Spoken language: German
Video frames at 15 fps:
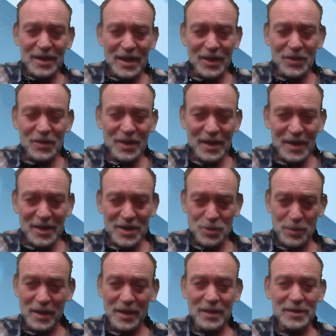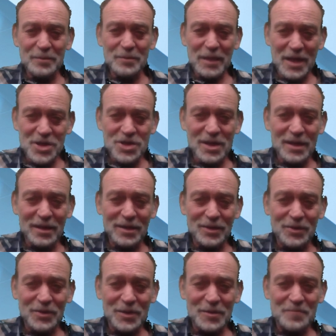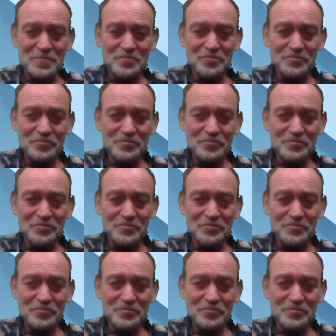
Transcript: auch entsprechende Preissteigerungen.